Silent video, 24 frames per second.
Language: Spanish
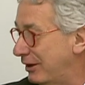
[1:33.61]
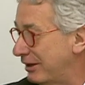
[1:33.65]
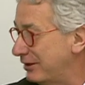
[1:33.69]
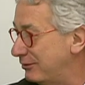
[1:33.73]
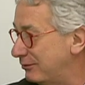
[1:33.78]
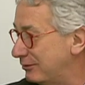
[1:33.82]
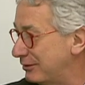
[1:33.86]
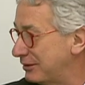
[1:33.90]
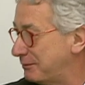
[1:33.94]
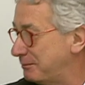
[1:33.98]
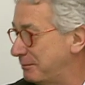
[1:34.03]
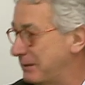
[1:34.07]
Hay
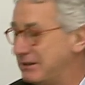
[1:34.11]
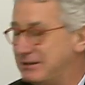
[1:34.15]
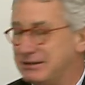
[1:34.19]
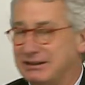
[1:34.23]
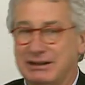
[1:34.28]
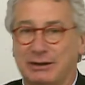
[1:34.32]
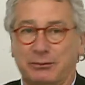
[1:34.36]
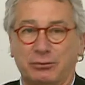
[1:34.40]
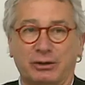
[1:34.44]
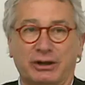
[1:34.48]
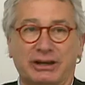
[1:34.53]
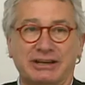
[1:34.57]
una especie
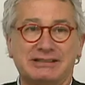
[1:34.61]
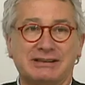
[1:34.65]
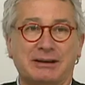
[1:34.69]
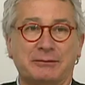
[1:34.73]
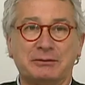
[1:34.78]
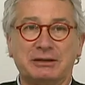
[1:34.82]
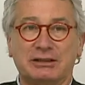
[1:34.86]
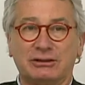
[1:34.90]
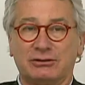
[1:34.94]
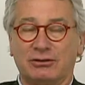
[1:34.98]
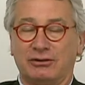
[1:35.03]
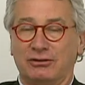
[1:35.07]
de
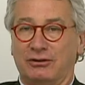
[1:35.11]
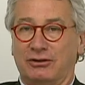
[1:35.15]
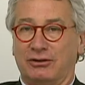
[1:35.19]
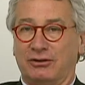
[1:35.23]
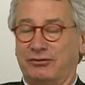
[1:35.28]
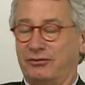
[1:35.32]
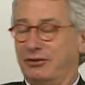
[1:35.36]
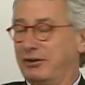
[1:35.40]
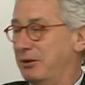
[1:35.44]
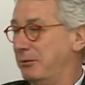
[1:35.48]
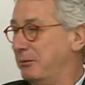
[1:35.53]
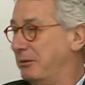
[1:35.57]
aburguesamiento
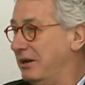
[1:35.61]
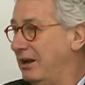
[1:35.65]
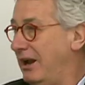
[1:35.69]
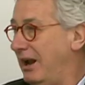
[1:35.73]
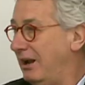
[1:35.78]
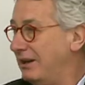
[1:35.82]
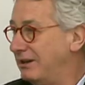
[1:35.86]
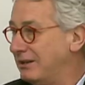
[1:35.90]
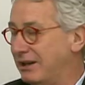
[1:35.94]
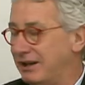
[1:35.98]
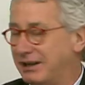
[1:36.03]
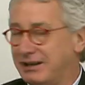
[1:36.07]

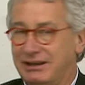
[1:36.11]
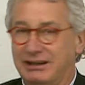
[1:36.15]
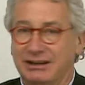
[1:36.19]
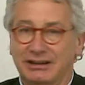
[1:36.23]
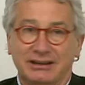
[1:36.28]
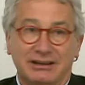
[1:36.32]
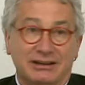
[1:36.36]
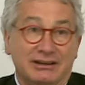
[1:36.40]
fenomenal y hay